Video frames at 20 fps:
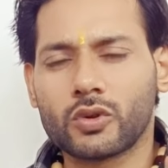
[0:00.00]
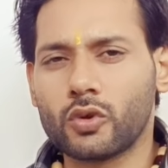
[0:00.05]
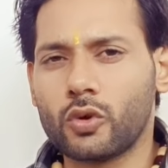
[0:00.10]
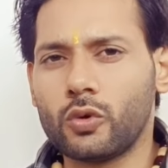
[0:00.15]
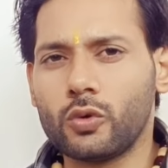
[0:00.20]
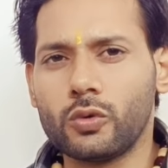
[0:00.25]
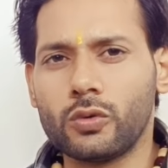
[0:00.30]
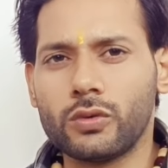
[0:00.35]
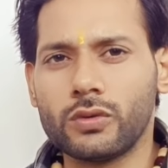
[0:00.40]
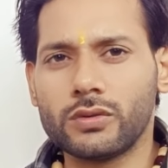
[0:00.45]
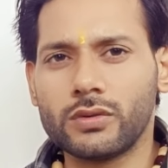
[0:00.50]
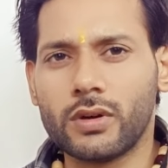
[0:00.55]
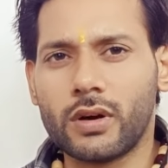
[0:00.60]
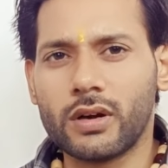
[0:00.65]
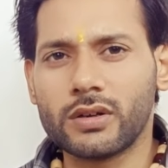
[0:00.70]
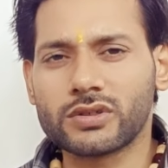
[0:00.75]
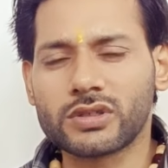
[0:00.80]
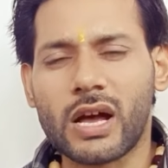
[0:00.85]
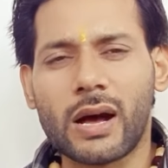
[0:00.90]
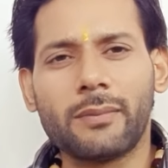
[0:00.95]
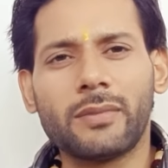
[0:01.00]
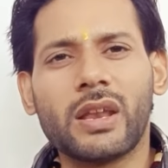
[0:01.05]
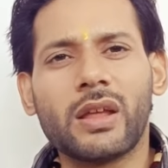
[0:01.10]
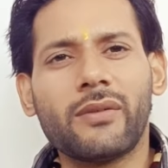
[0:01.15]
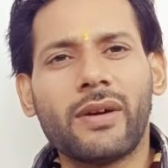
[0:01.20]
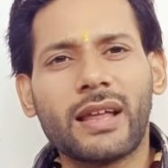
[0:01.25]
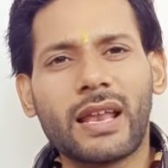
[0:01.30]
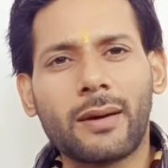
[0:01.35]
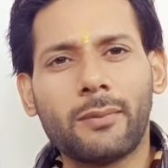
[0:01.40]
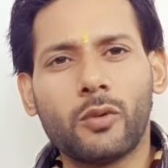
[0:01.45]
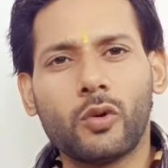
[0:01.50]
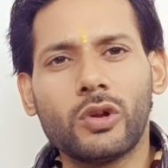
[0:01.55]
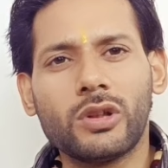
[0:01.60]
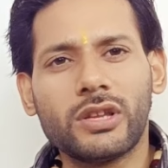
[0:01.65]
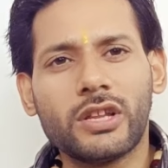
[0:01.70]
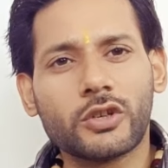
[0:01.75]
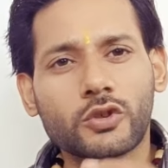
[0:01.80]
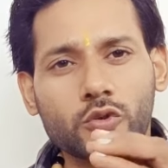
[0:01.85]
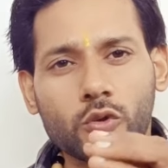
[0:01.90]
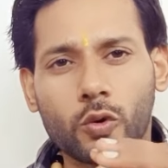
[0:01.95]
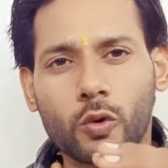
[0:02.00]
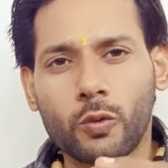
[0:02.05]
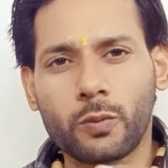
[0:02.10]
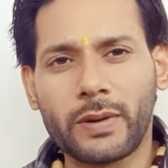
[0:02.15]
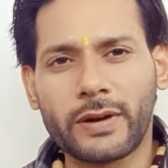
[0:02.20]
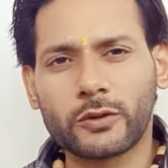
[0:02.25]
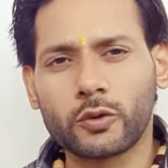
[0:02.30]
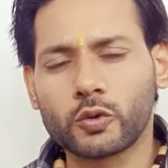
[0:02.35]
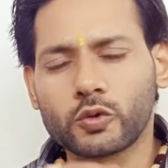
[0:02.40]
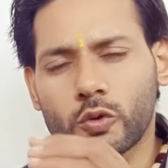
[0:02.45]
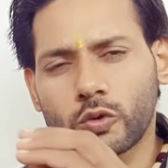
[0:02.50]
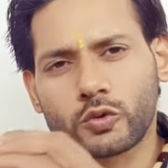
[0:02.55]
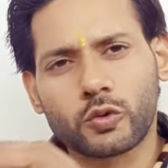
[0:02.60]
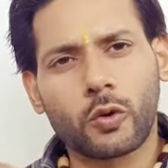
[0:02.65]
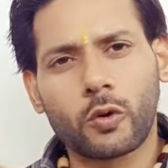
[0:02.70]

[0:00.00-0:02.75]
तो सामने वाला बोल दे सौ रुपए तो उसको